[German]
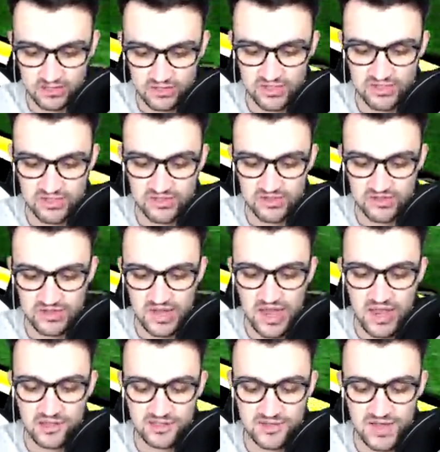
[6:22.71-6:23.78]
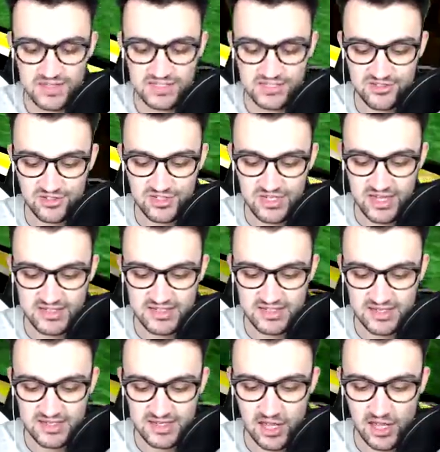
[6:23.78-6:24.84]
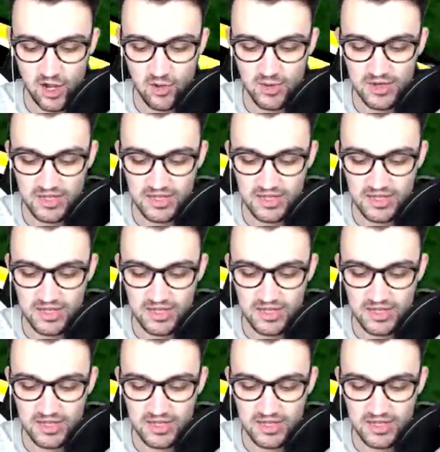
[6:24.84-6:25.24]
So 23 zu 16, ich glaube,